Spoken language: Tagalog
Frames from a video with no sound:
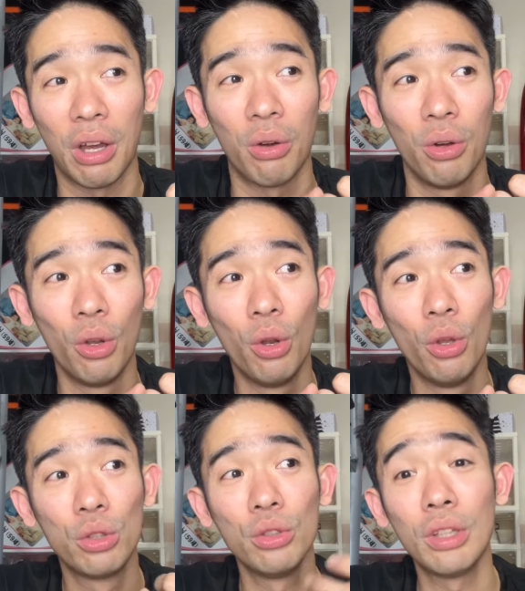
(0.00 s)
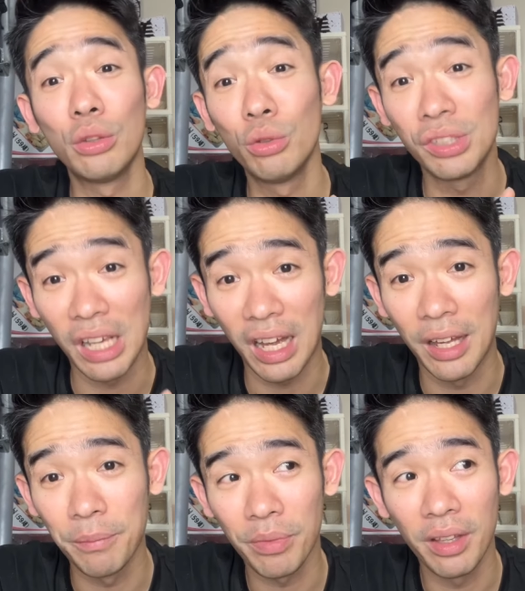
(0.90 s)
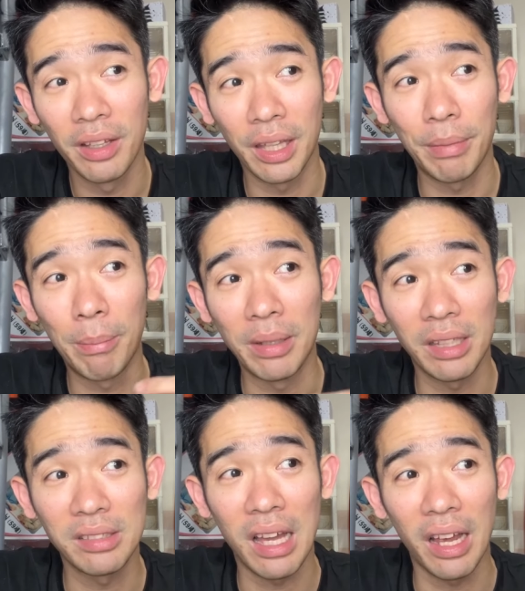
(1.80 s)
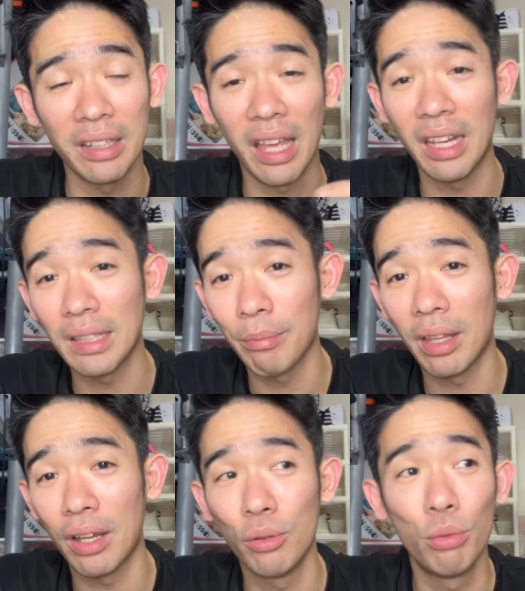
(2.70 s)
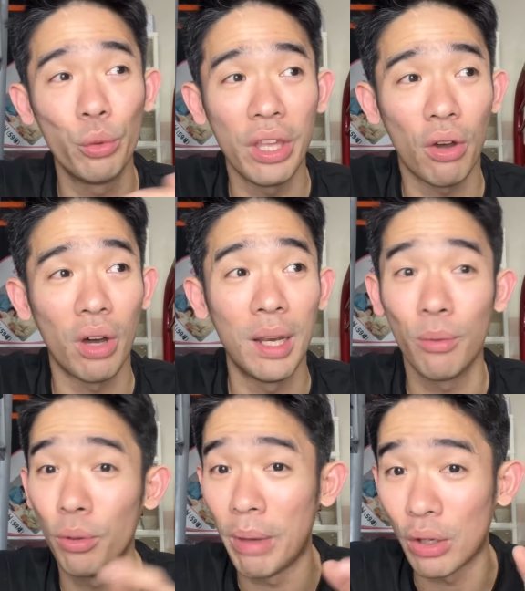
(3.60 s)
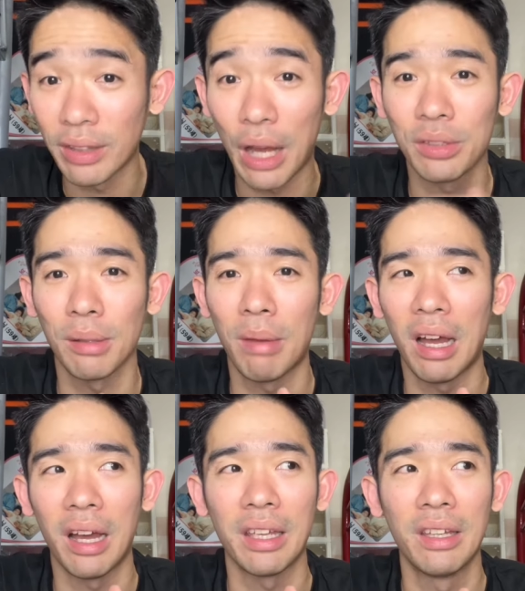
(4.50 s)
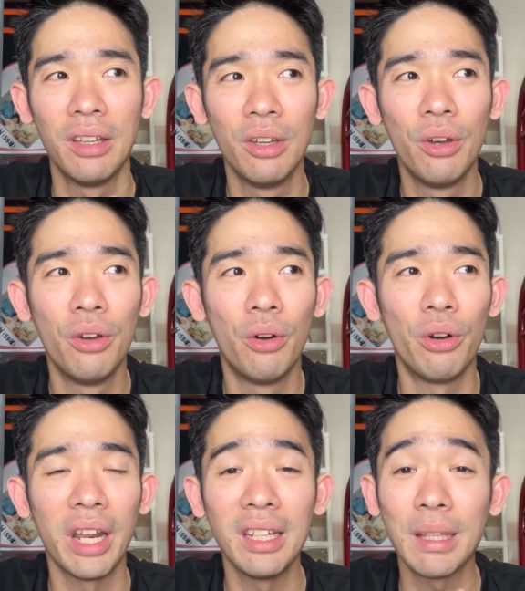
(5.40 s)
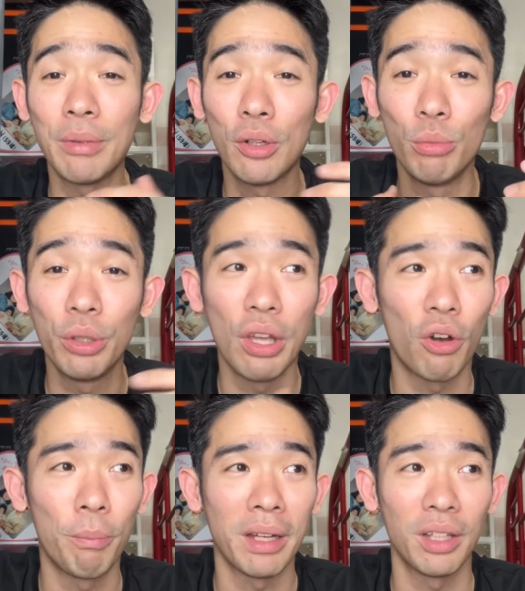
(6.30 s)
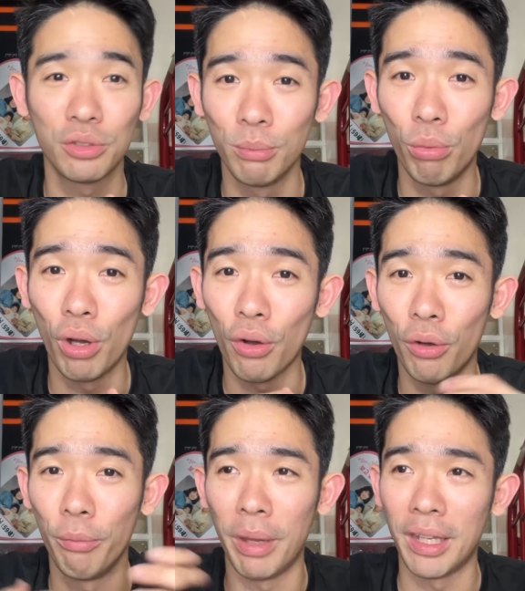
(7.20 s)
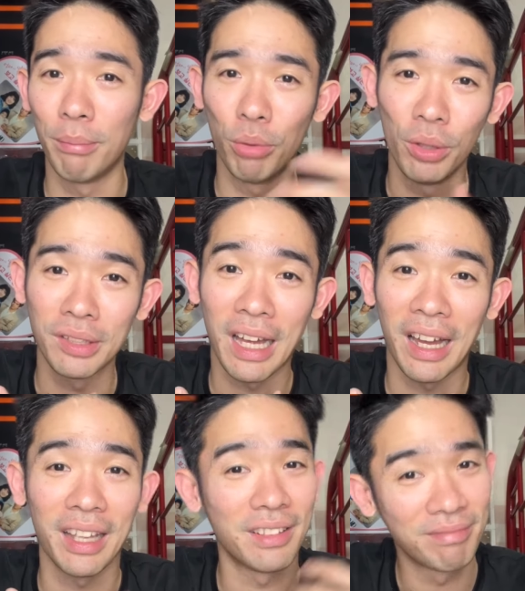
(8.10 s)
ko. So, nung nandun siya, nagbabantay sa akin, anytime na umuwi ako, alam ko meron tao sa bahay or anytime na umuwi ako, pag nagsumbong ako, may nambuli sa akin,